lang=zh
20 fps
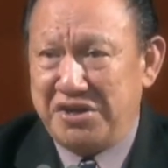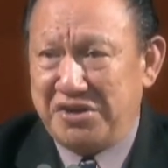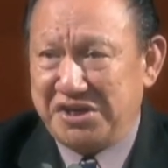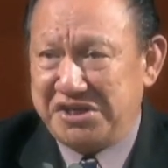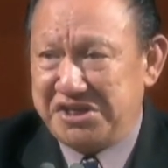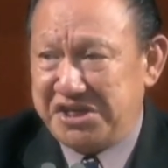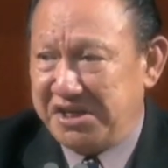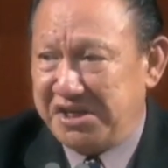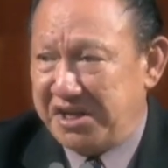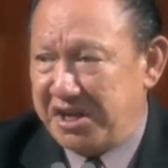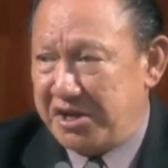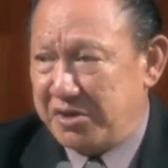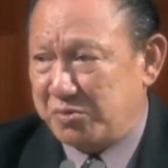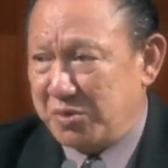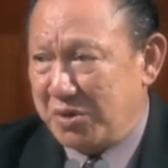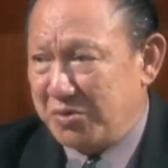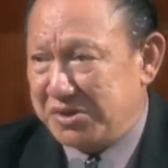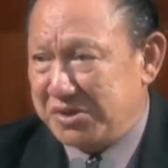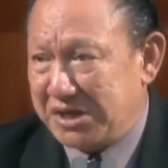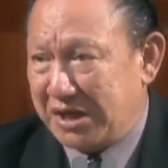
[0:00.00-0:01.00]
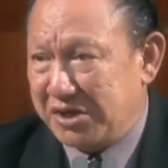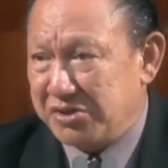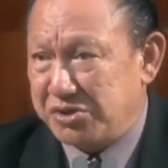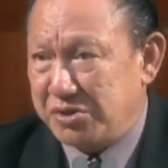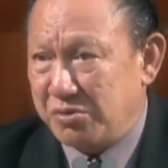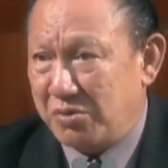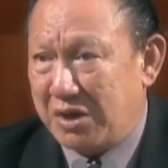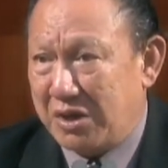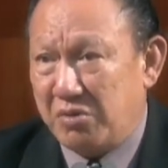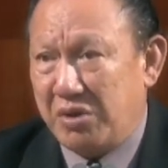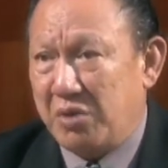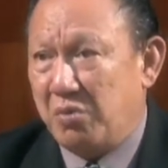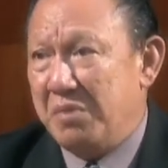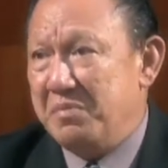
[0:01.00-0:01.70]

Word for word: 有个青年的对我讲一句话，后来